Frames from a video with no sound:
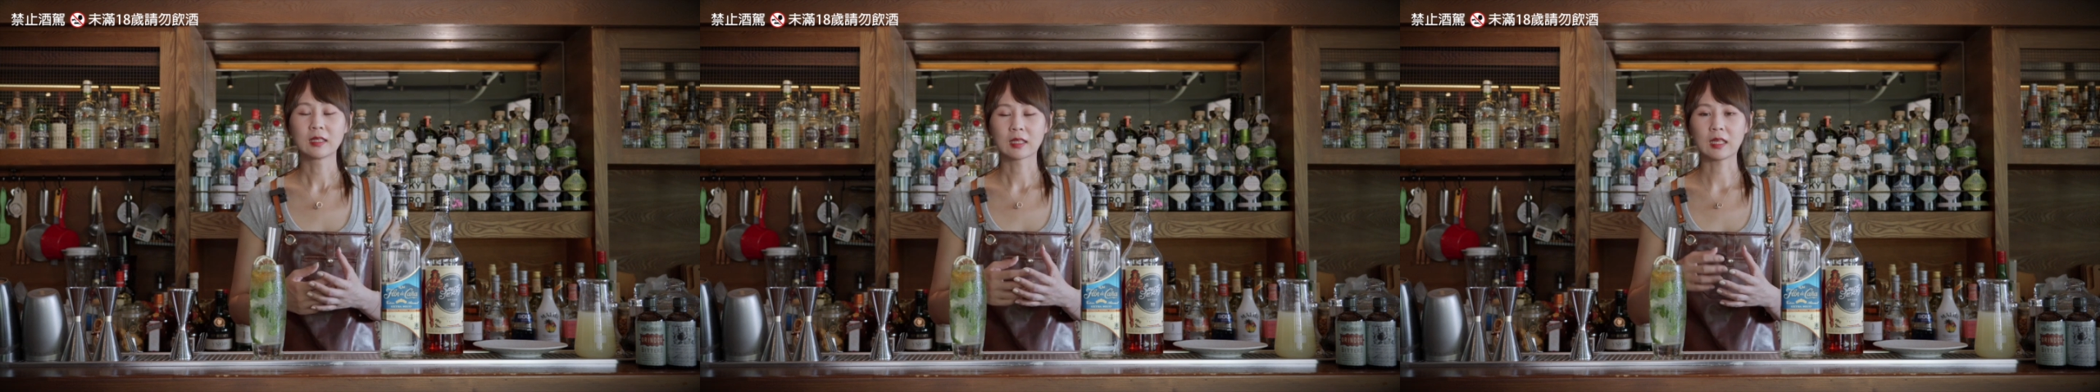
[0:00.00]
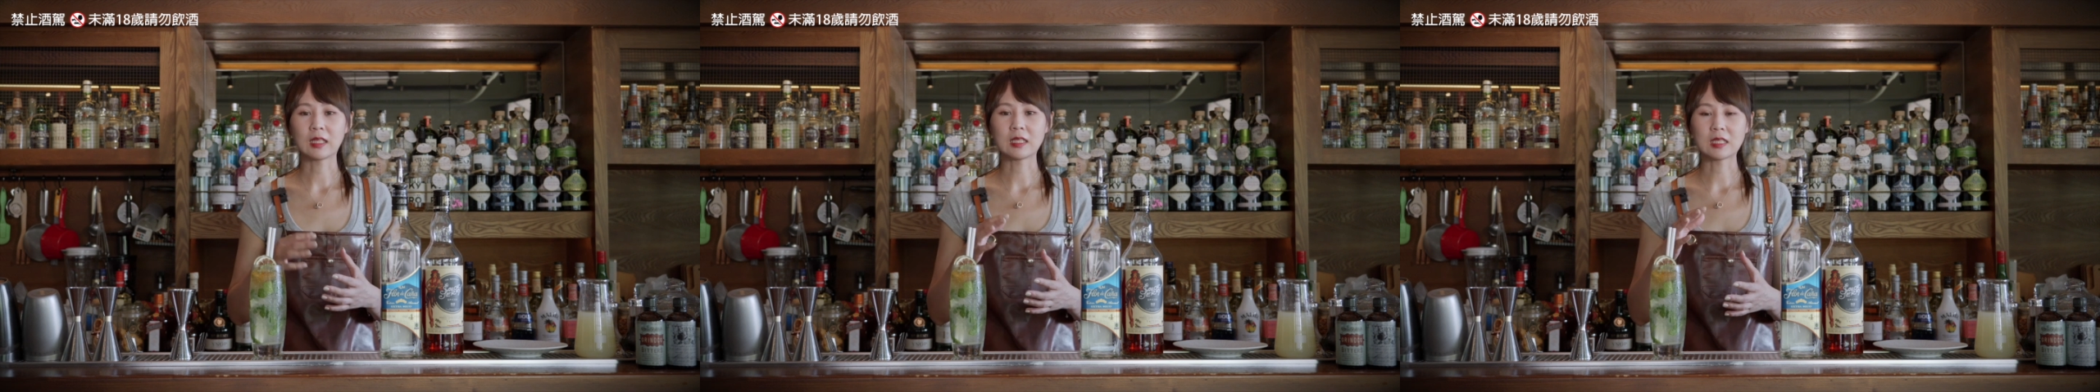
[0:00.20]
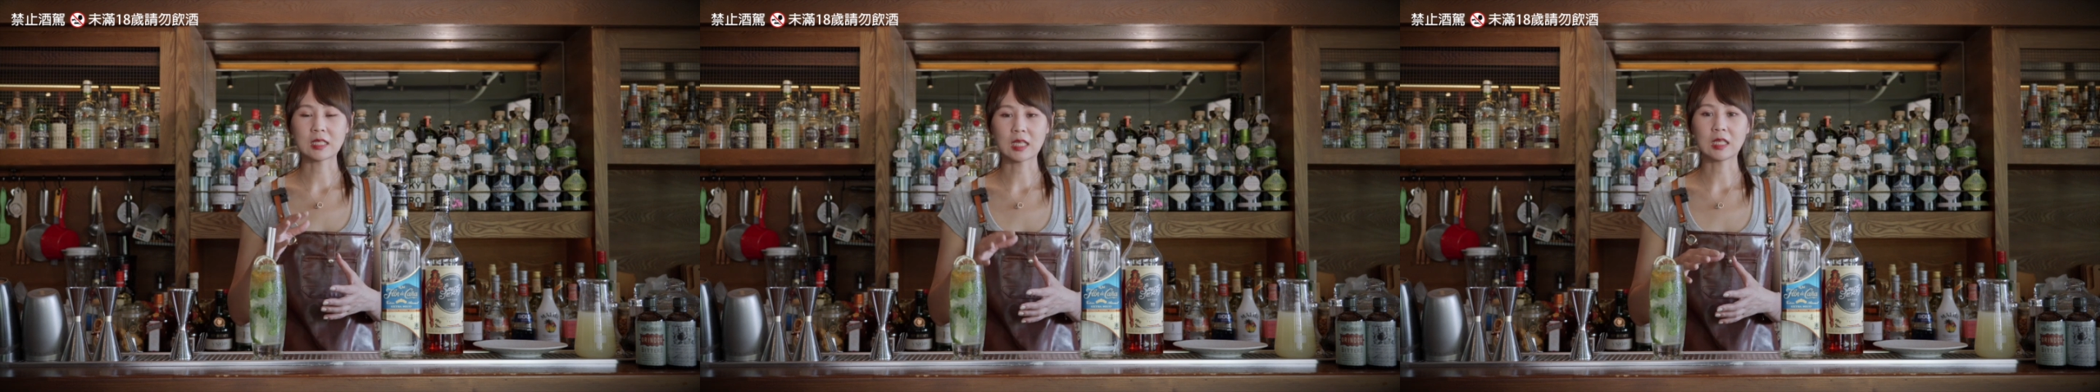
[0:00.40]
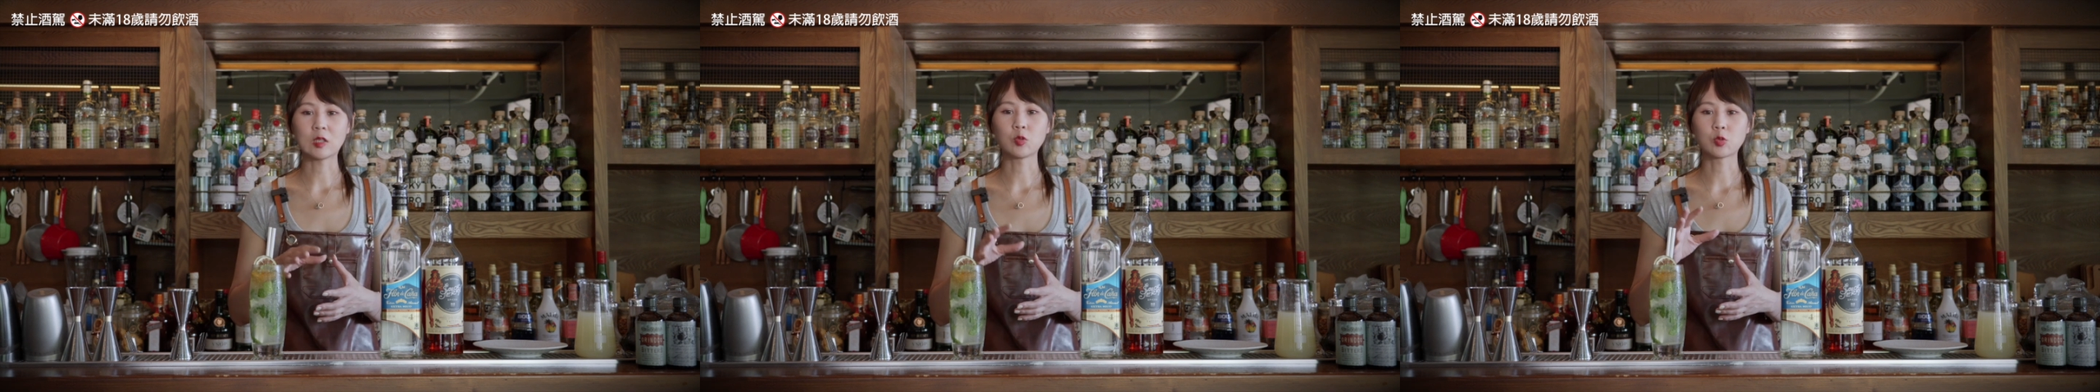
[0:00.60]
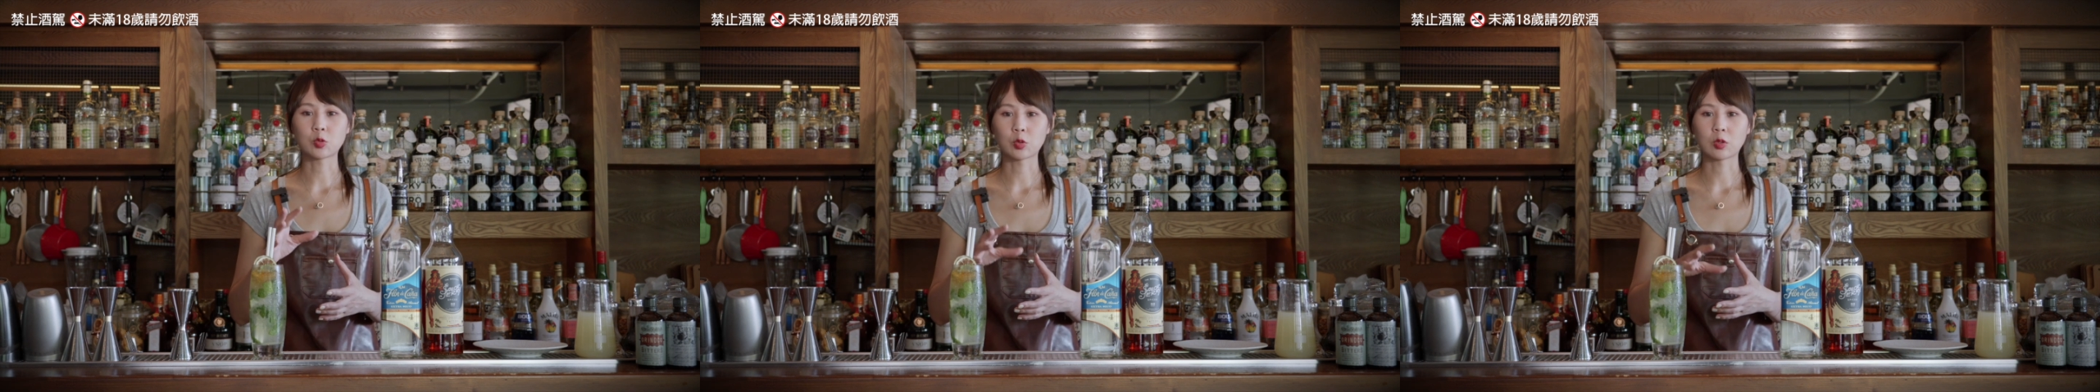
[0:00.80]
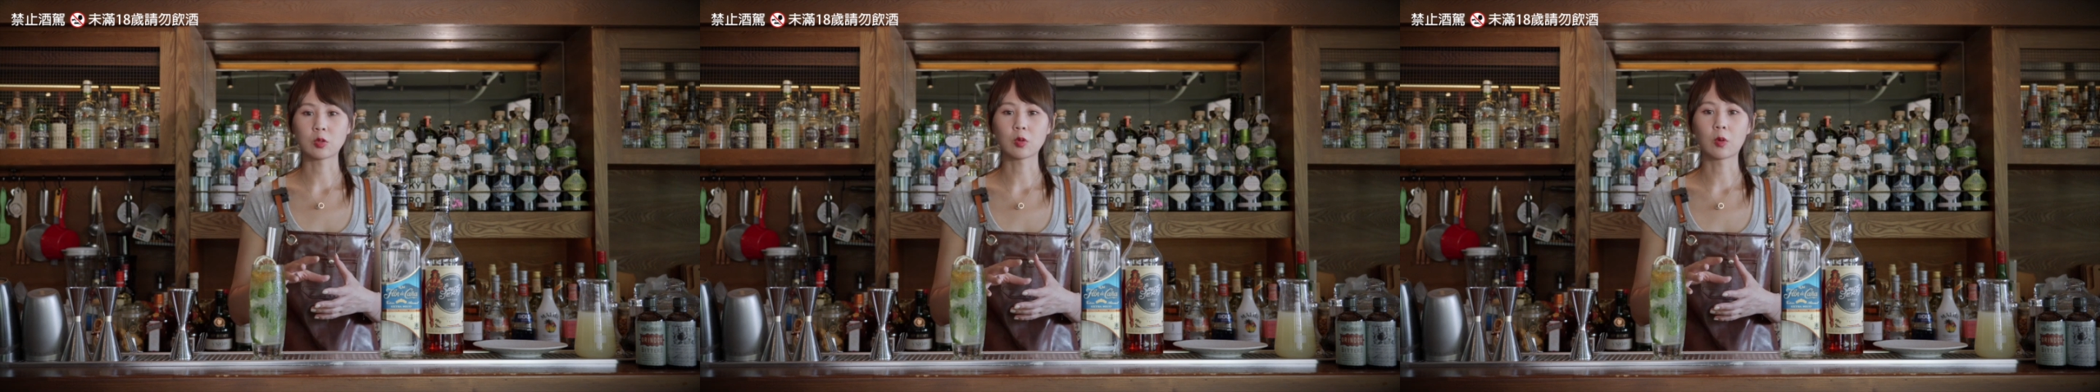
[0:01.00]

可以建议选